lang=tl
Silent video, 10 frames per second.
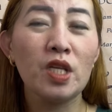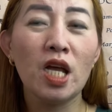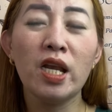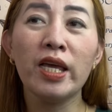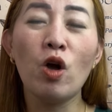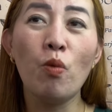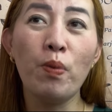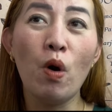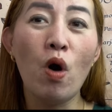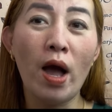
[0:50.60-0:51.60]
na ikaw
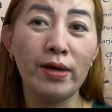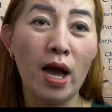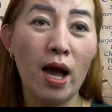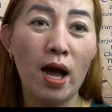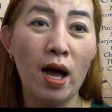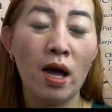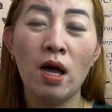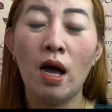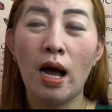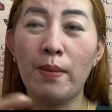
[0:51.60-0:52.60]
po ay, uh,
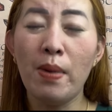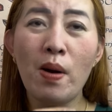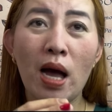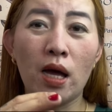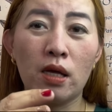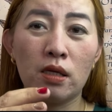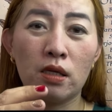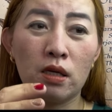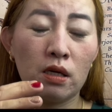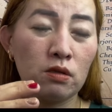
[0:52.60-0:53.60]
halimbawa,
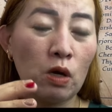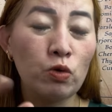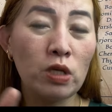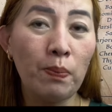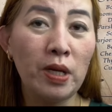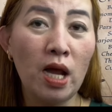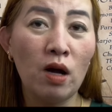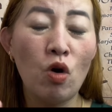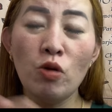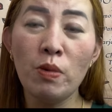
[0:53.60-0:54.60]
sa usapin
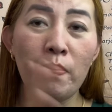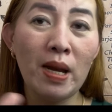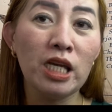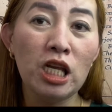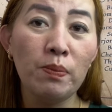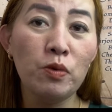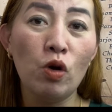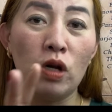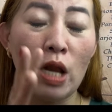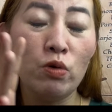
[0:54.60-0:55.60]
ng, kung ano may panaginip nyo,
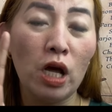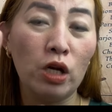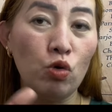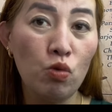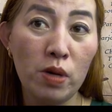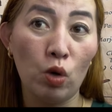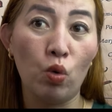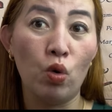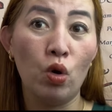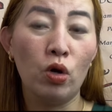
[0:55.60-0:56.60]
lalo na
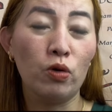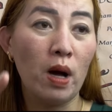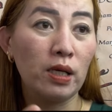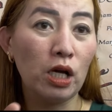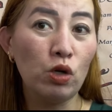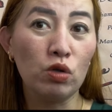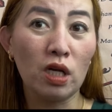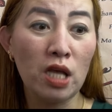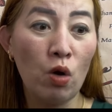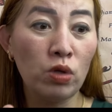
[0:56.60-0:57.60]
numero, yung mga ganon.
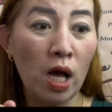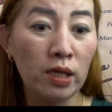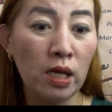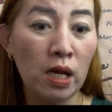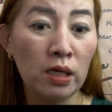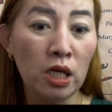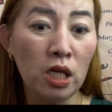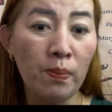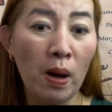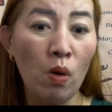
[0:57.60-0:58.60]
Kasi ako dati na
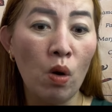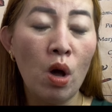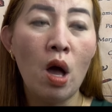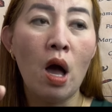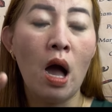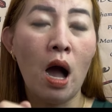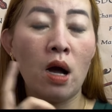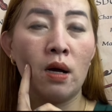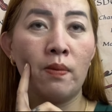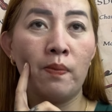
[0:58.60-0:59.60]
naginip ako,
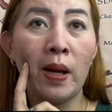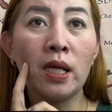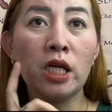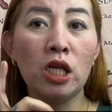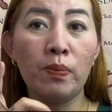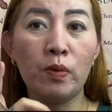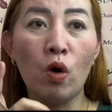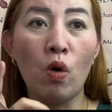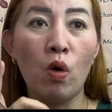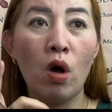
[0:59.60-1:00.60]
ang panaginip
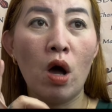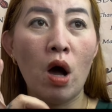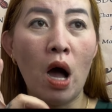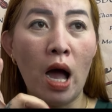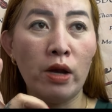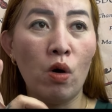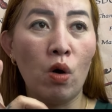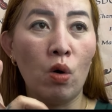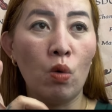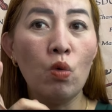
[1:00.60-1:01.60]
ko,
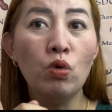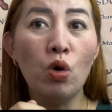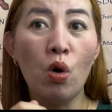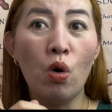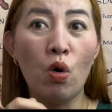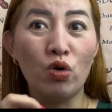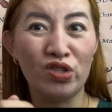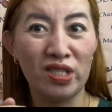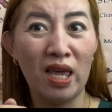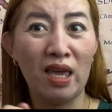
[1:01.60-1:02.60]
ano, uno,
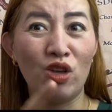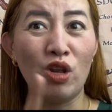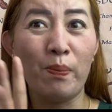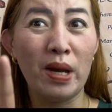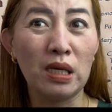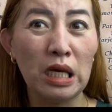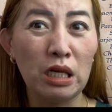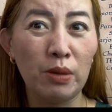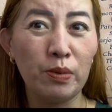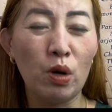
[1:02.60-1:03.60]
onse. Yun ang
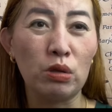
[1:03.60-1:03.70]
panaginip ko.